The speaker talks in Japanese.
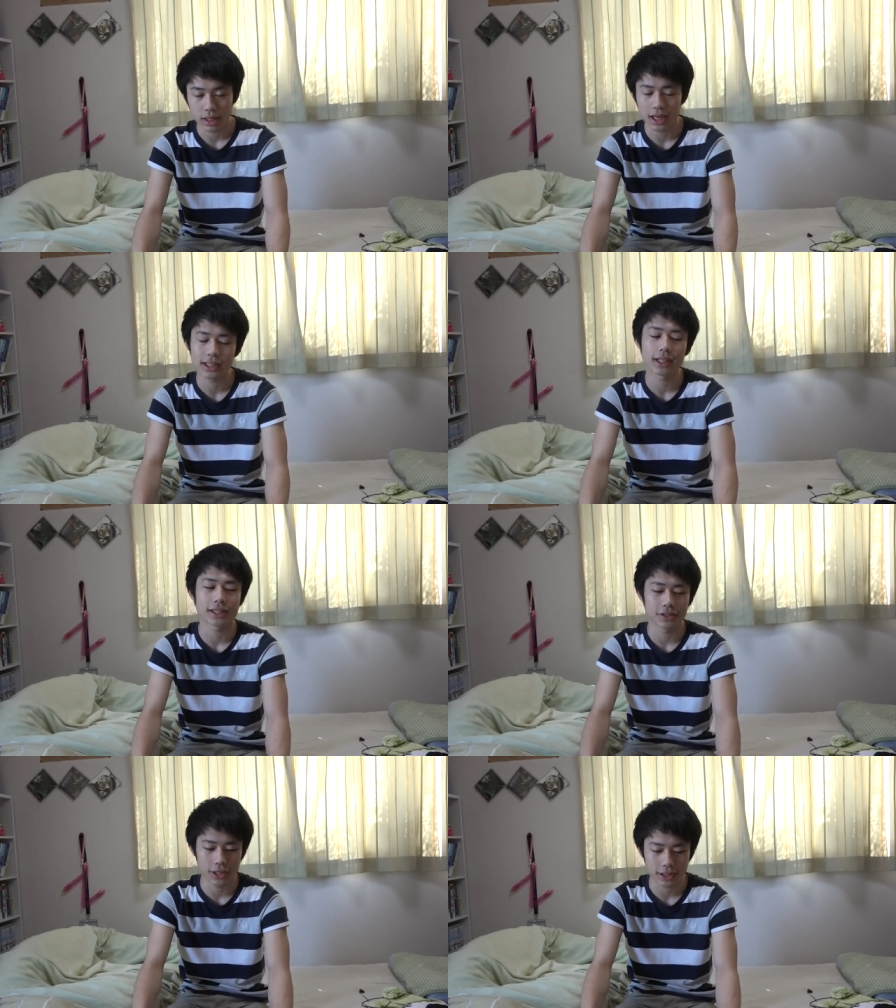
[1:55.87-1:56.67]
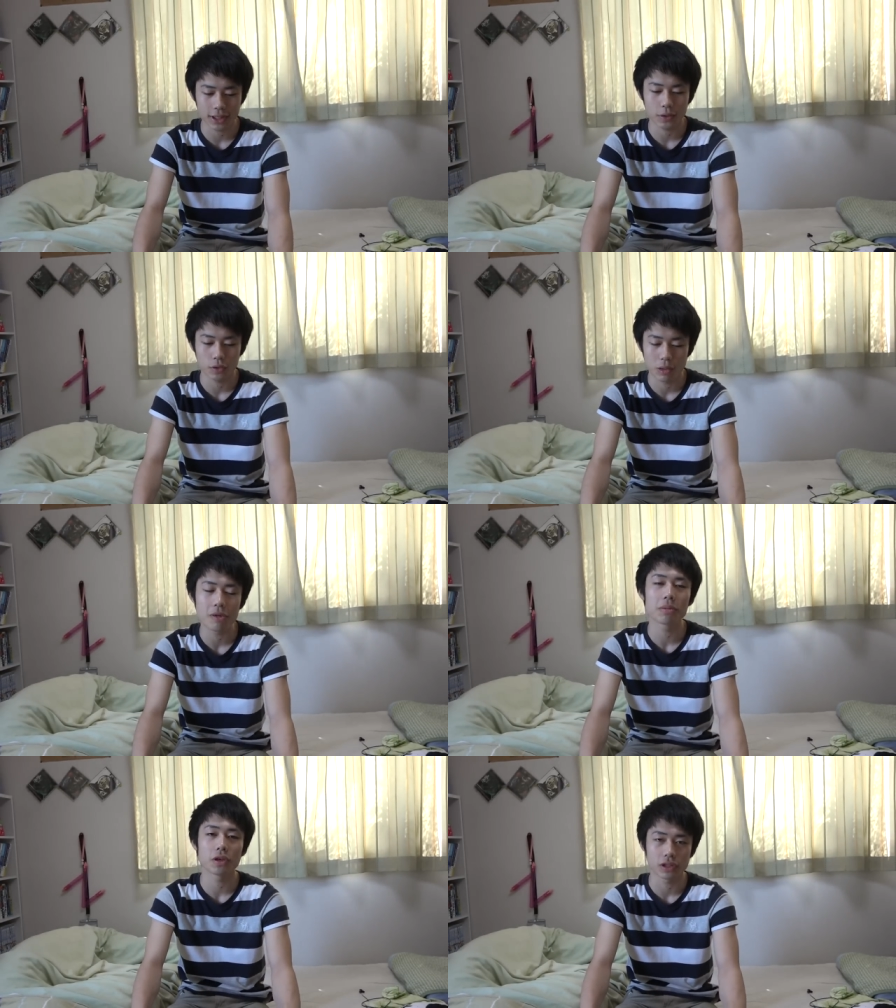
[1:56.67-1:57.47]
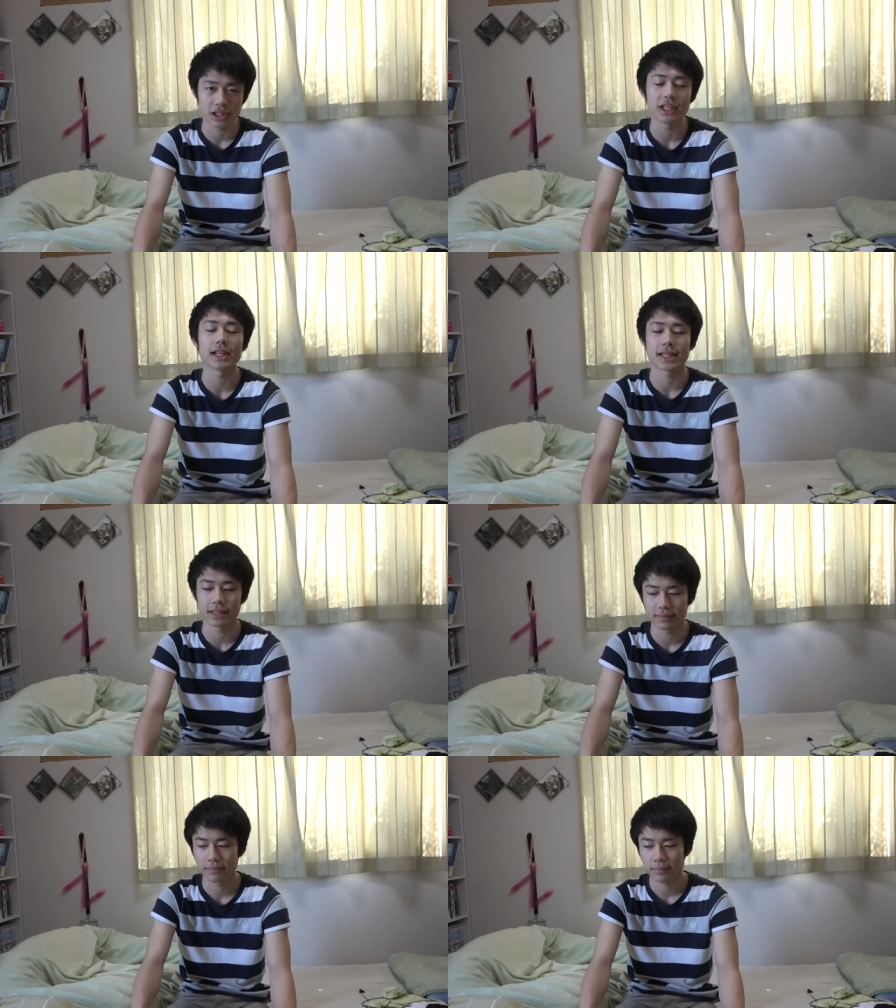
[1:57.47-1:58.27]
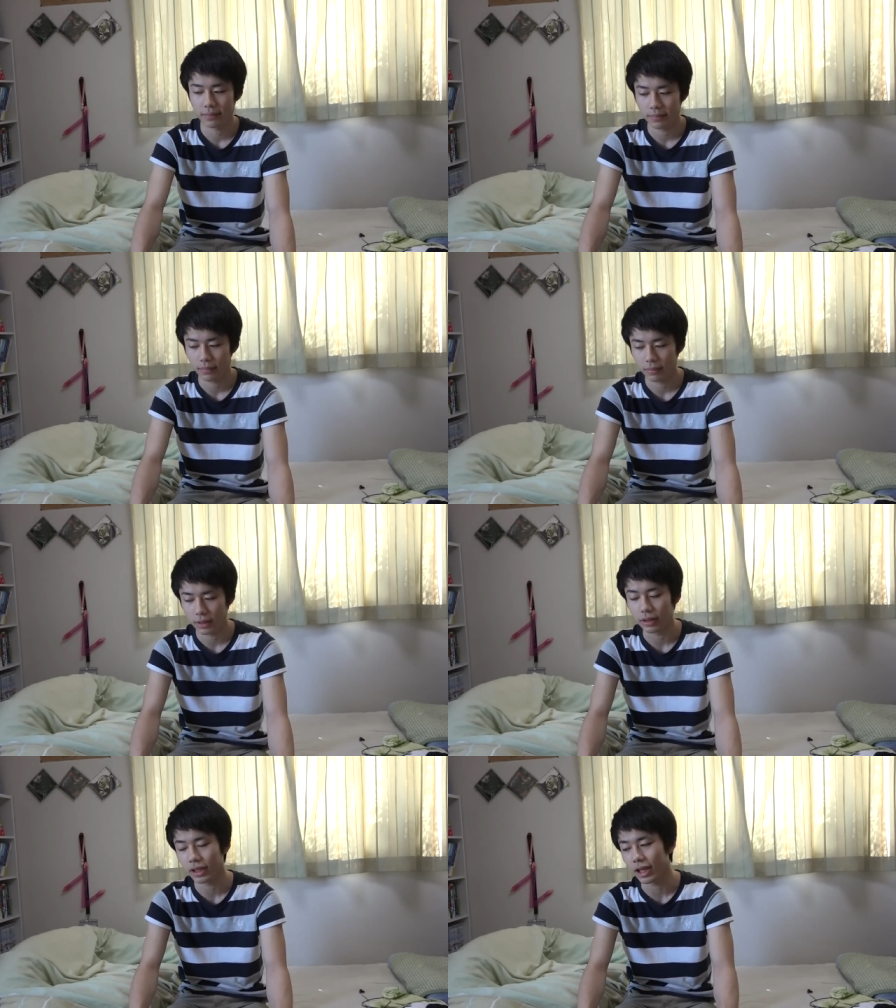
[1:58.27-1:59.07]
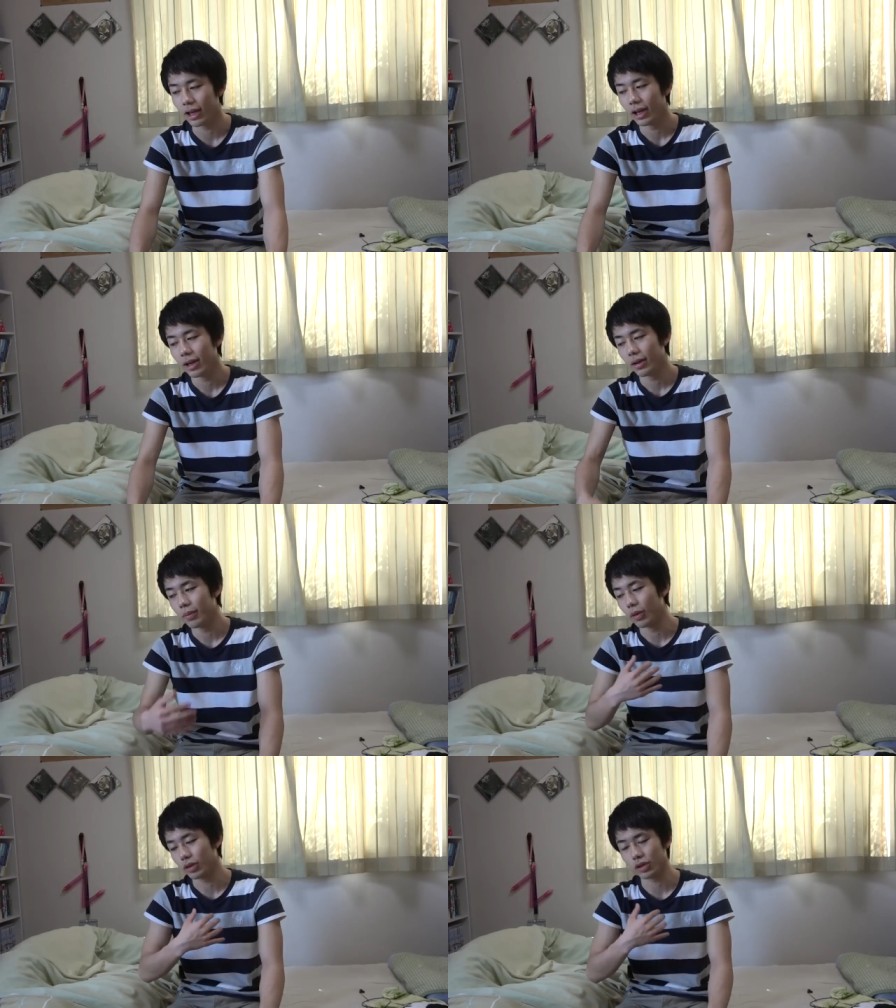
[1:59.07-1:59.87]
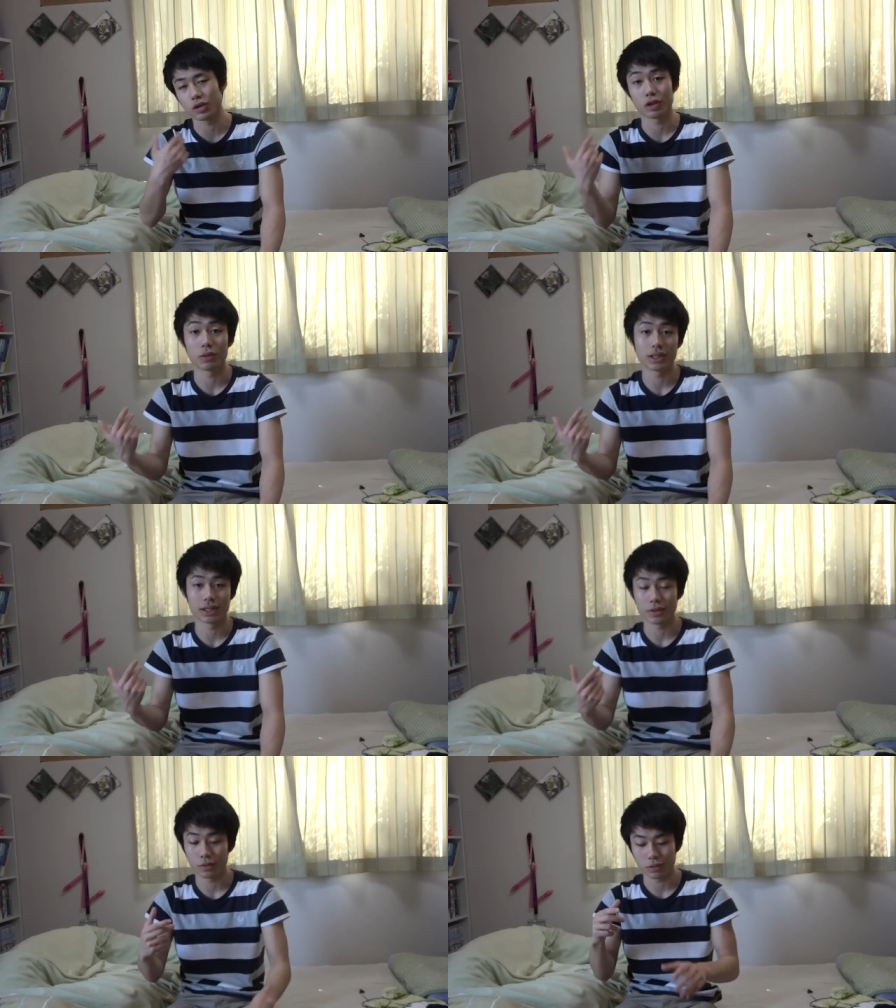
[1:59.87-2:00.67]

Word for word: あなたたちのやったことの重みを知りなさい」って言って、僕とその友達で